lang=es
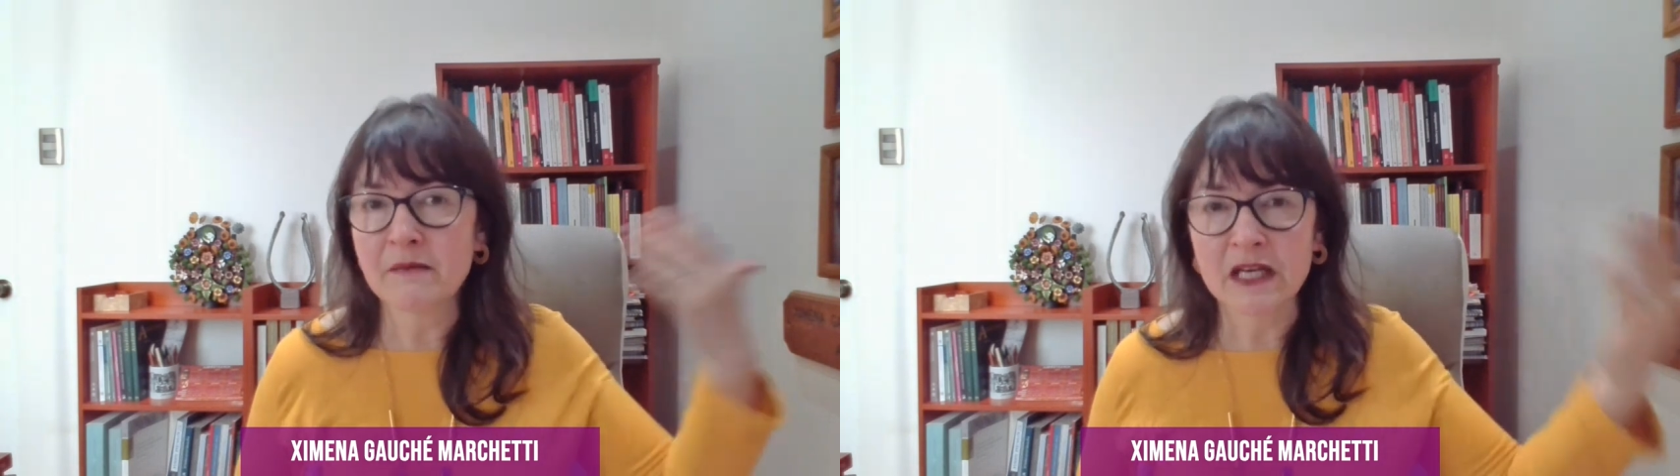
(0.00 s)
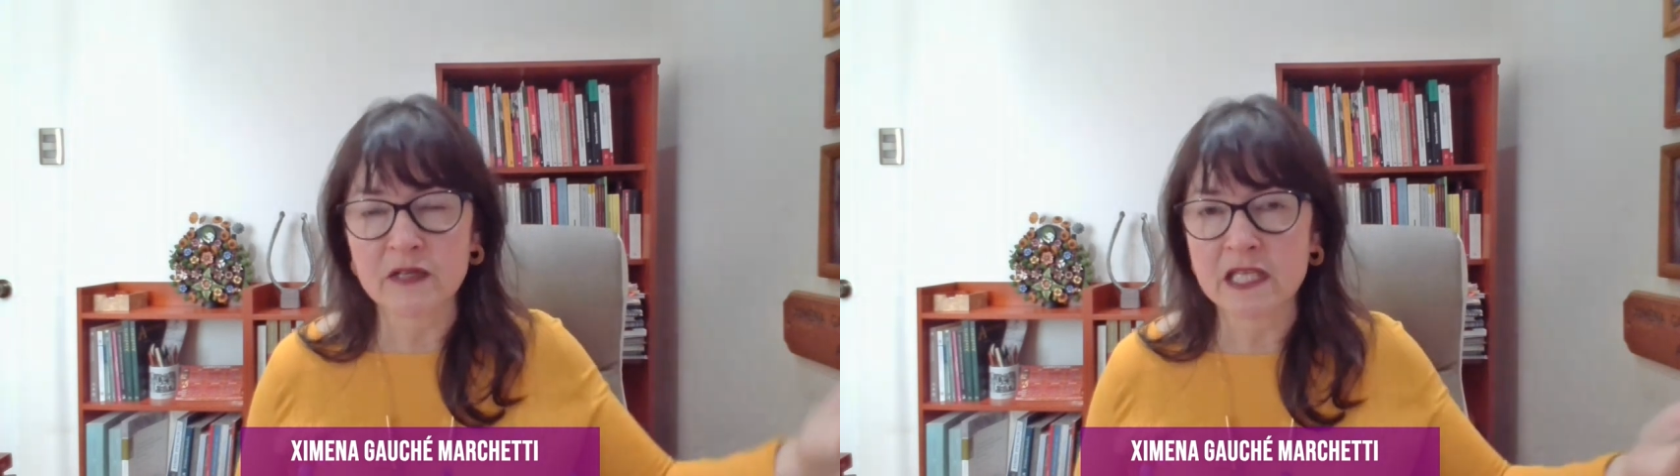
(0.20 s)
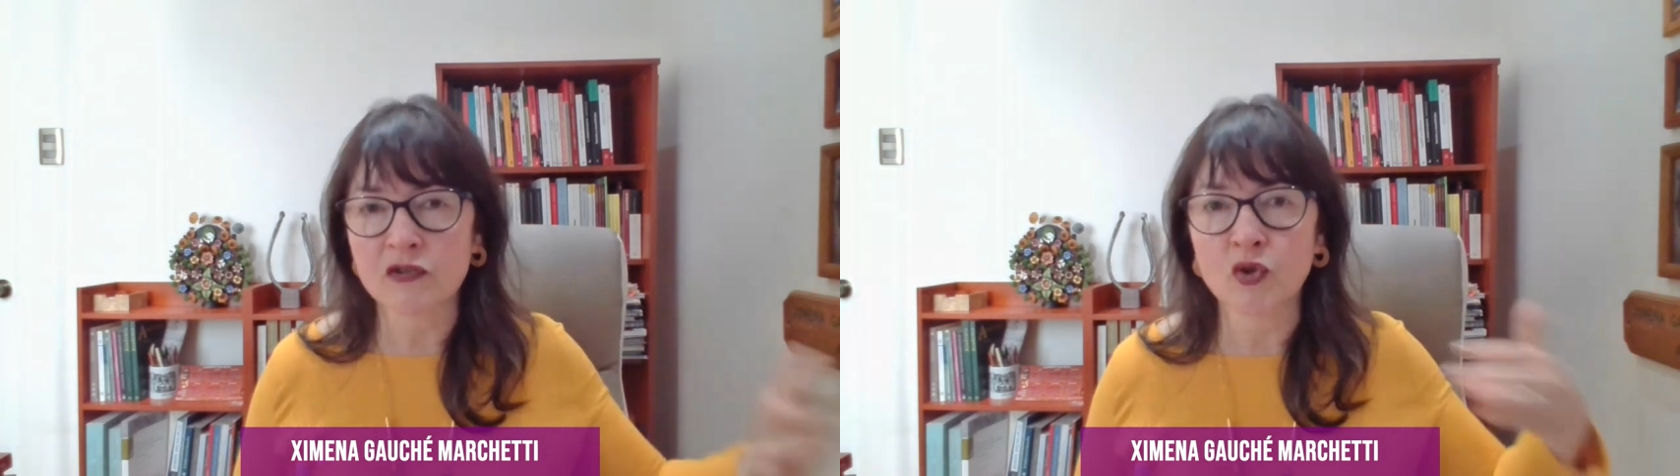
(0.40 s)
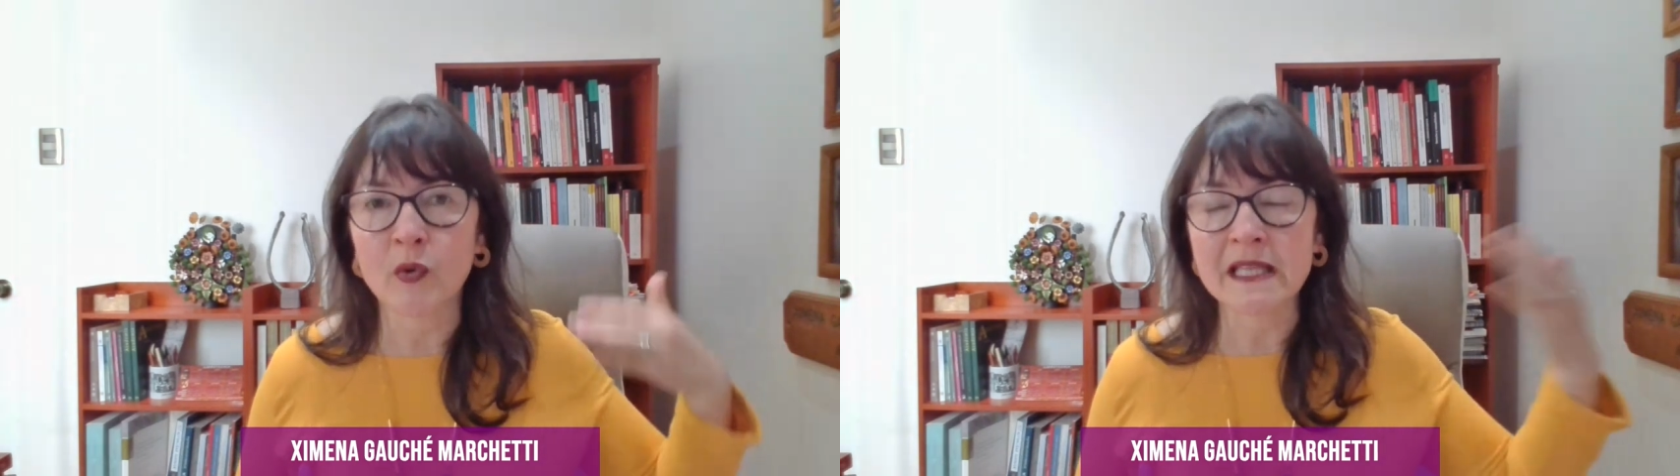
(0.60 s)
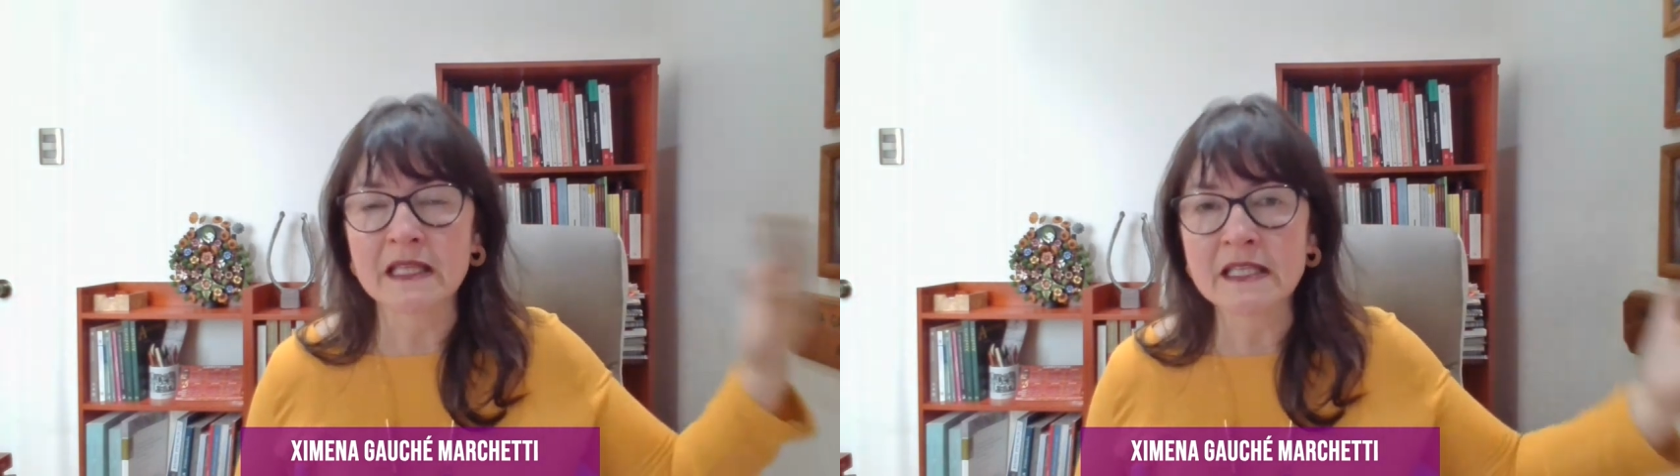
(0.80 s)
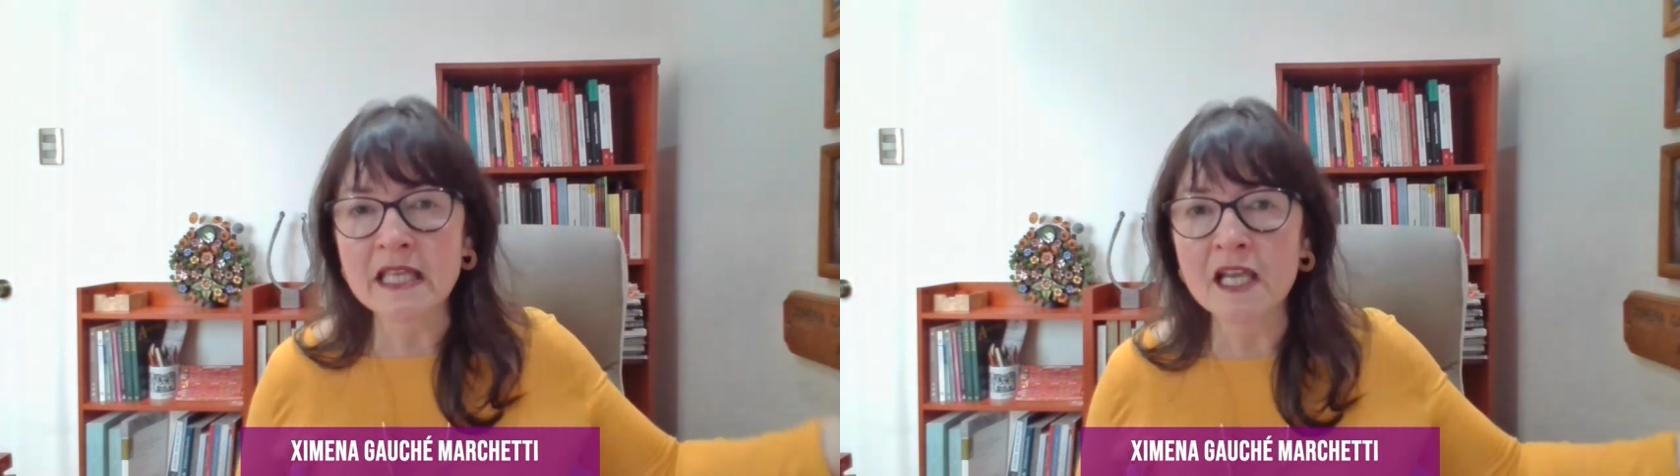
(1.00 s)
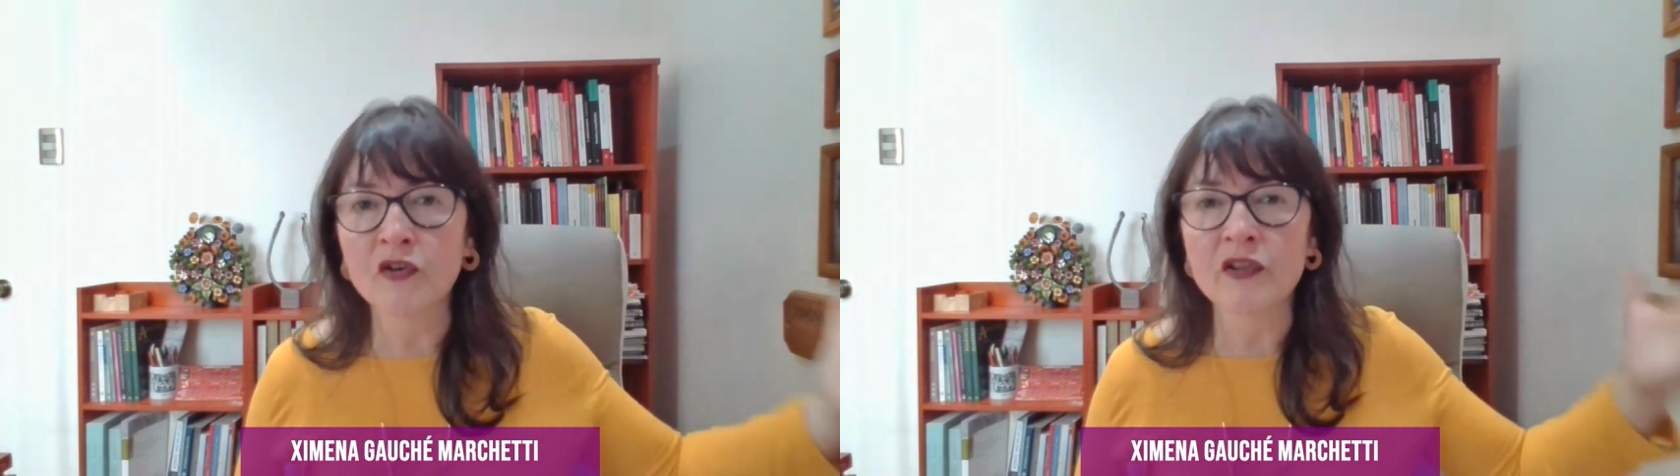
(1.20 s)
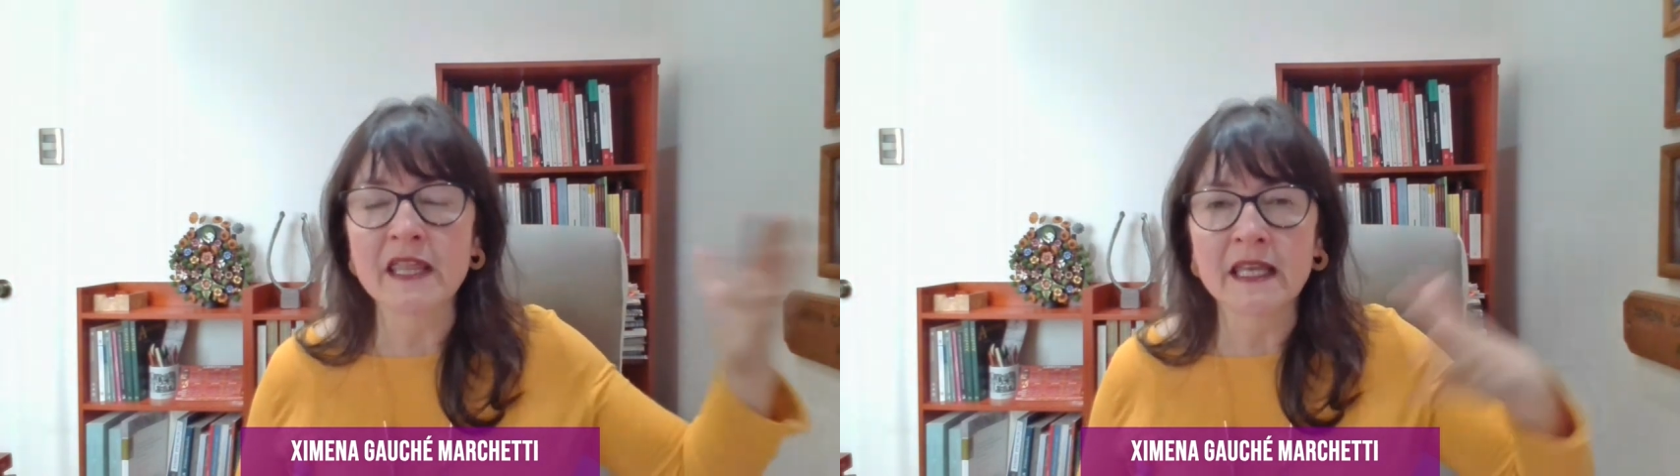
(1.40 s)

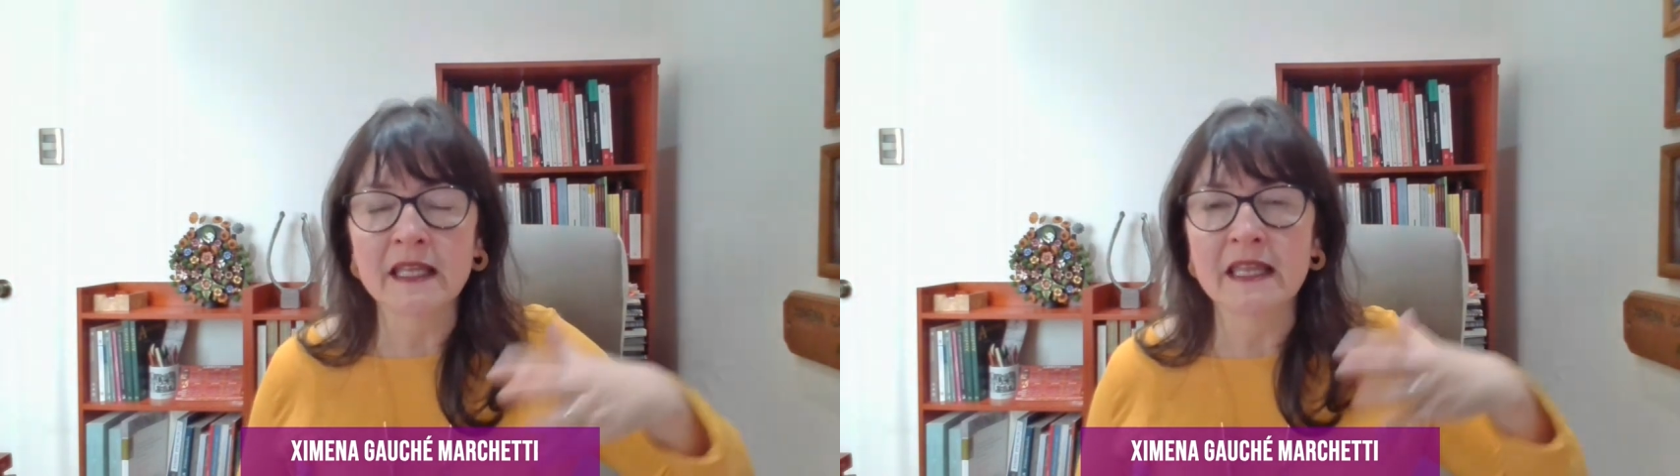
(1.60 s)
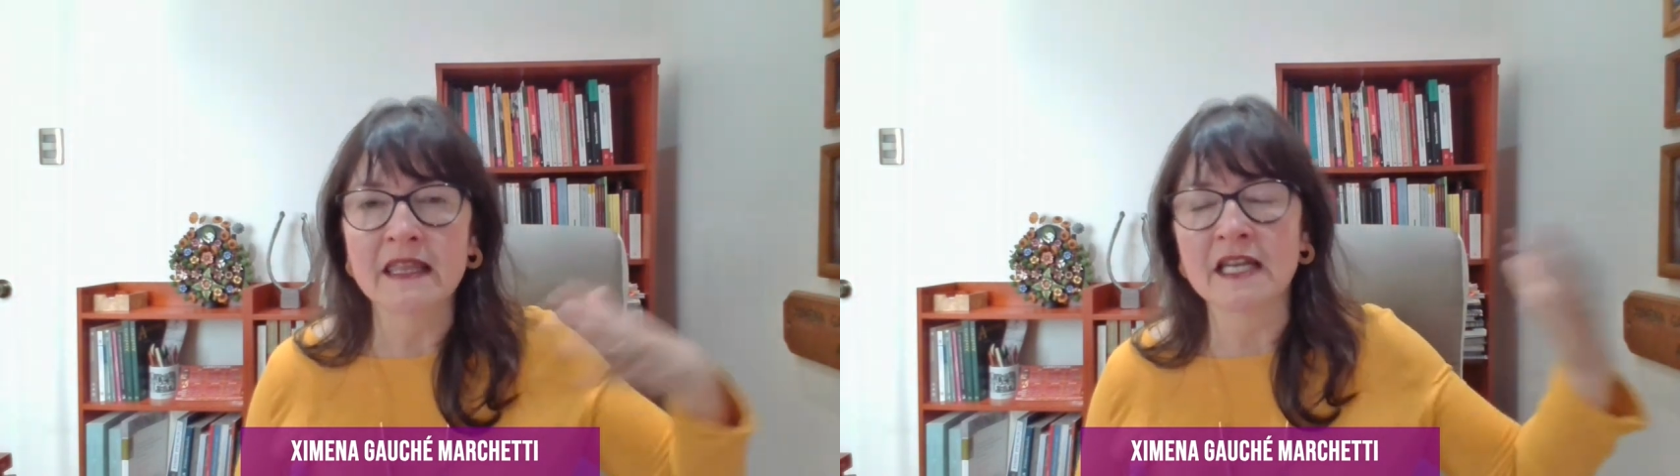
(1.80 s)
1945 desde,